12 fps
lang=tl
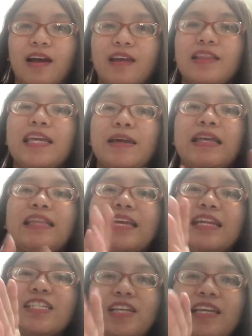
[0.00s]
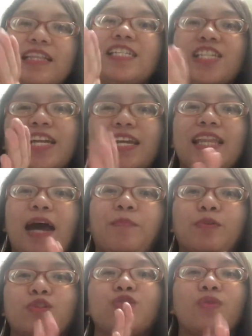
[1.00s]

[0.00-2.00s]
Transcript: eh, hindi hindi na siya hindi siya natapos